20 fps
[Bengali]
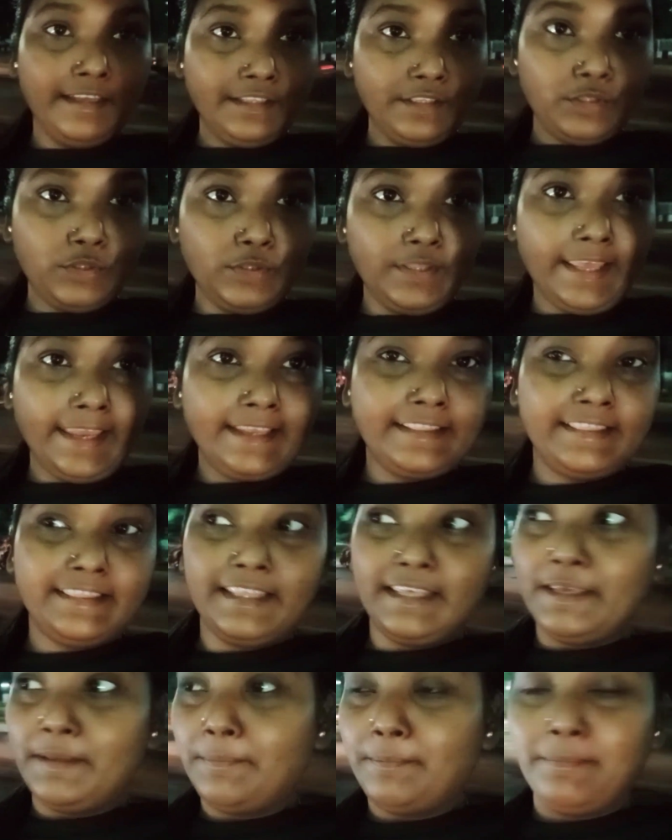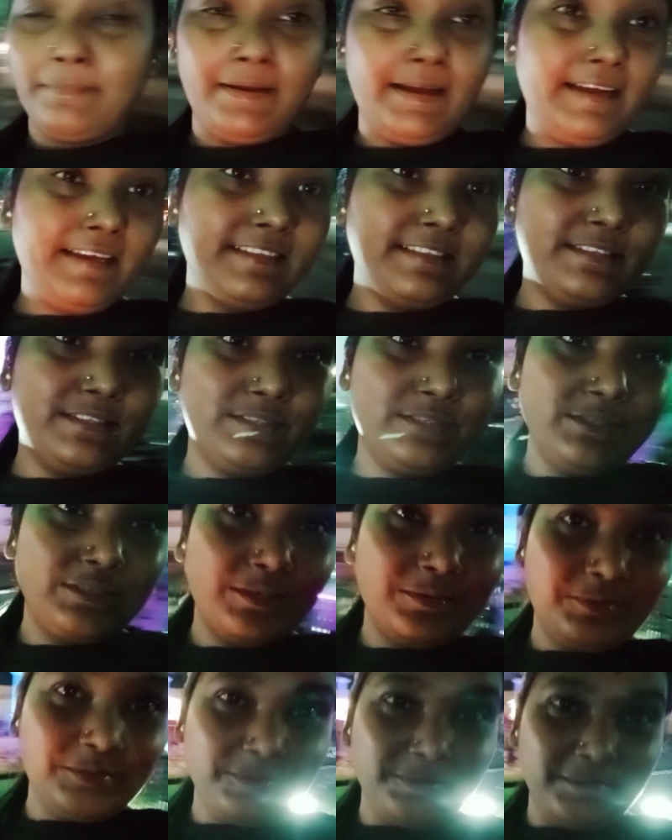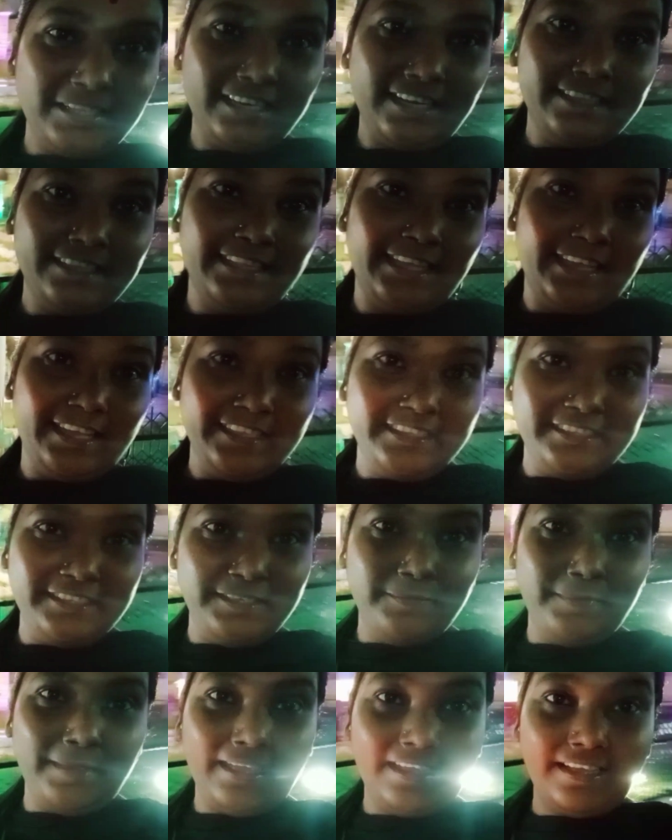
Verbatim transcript: তো দেখতেই পাচ্ছ আমি তোমাদেরকে দেখাচ্ছি ব্যাগ